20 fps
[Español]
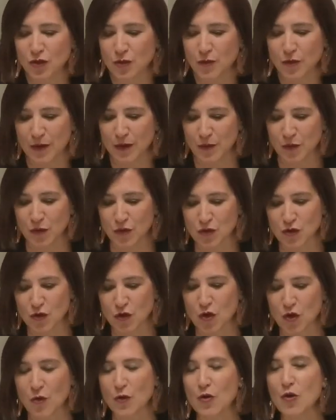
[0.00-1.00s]
No podemos,
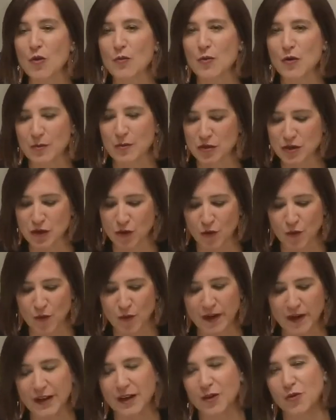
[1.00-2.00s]
no, podemos
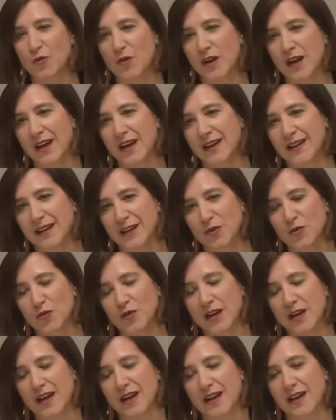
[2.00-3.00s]
incumplir ninguna,
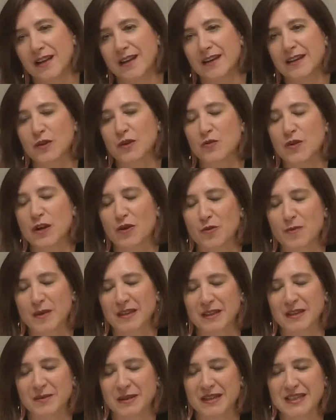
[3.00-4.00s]
ninguna, ninguna
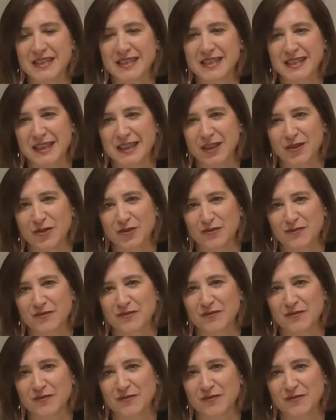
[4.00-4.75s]
normativa en este sentido.